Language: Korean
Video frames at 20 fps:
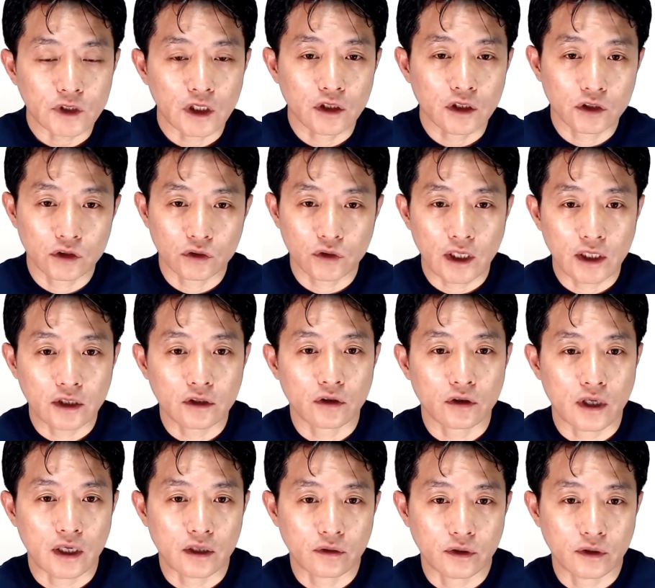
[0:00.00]
그 정도 하는 걸
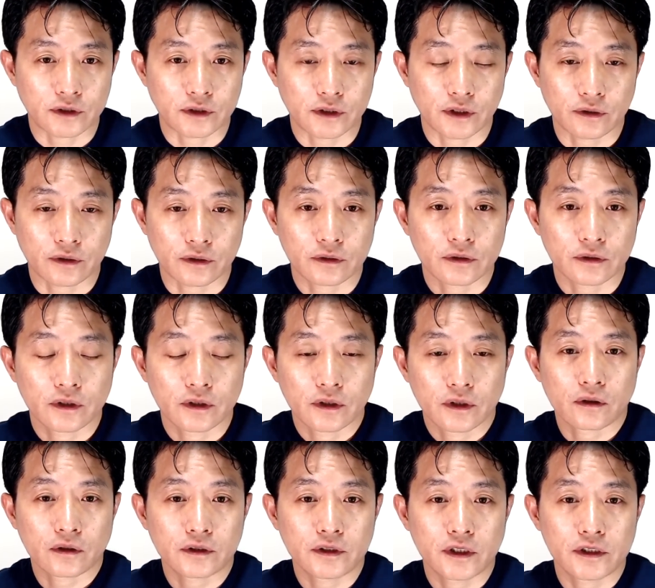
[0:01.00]
알고 있어요
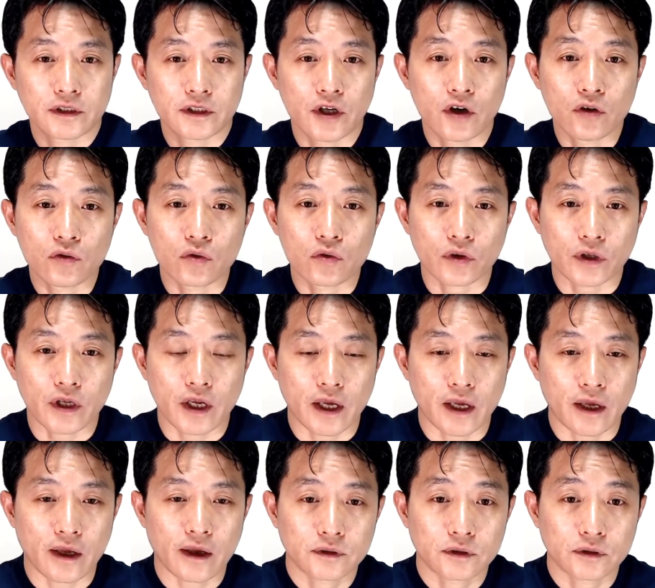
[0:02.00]
근데 이제
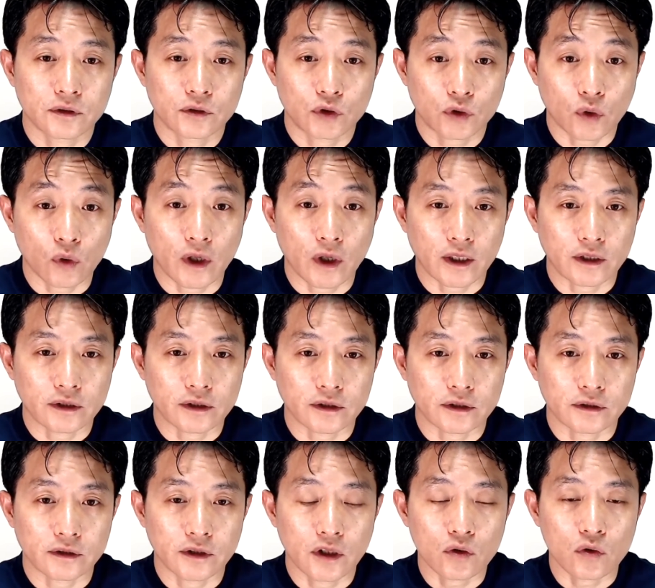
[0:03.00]
영국계
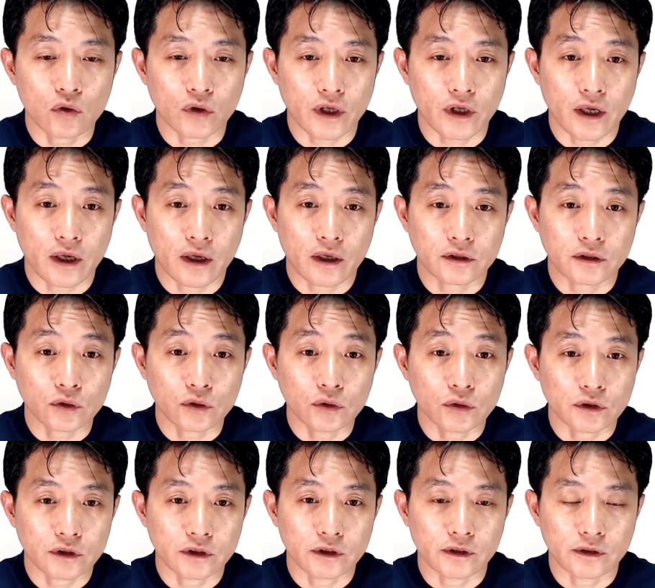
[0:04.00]
슈콜라는 영국계
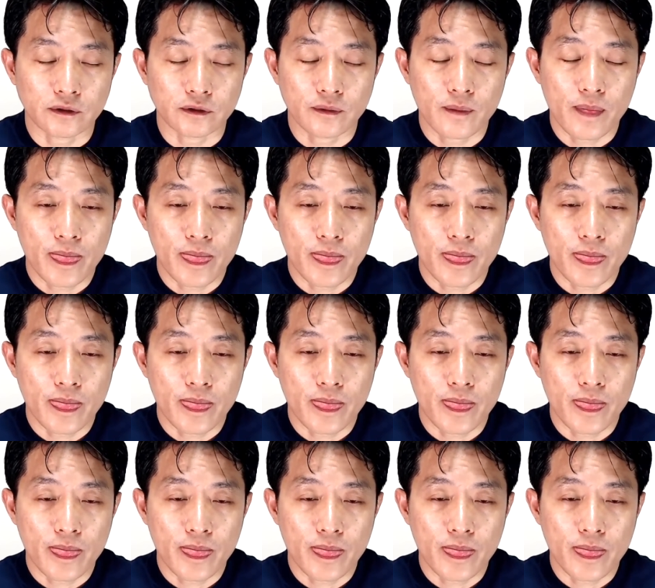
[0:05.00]
스쿨은